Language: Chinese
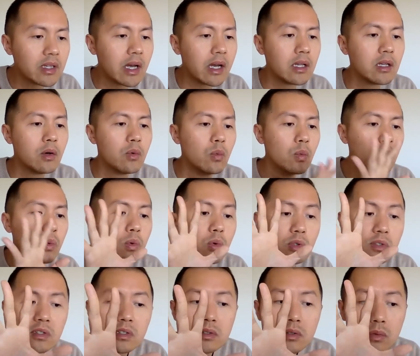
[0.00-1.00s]
来的
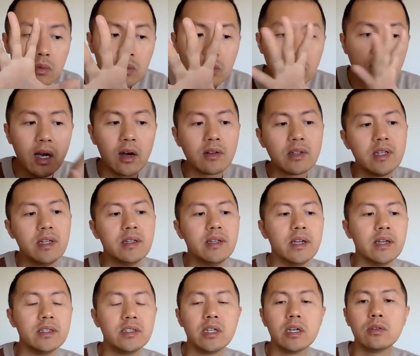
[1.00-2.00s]
五十五条地
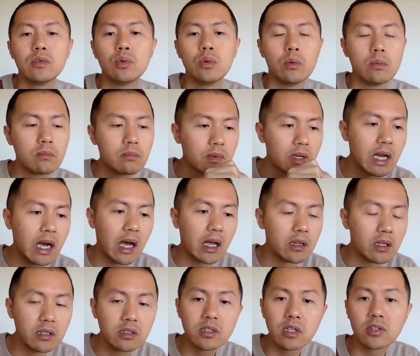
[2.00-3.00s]
铁线路砍
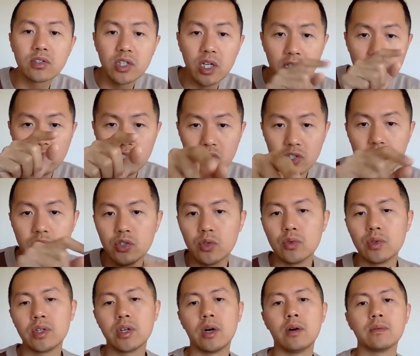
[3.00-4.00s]
的剩下十九
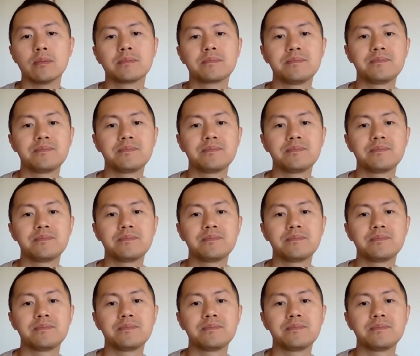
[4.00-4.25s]
条，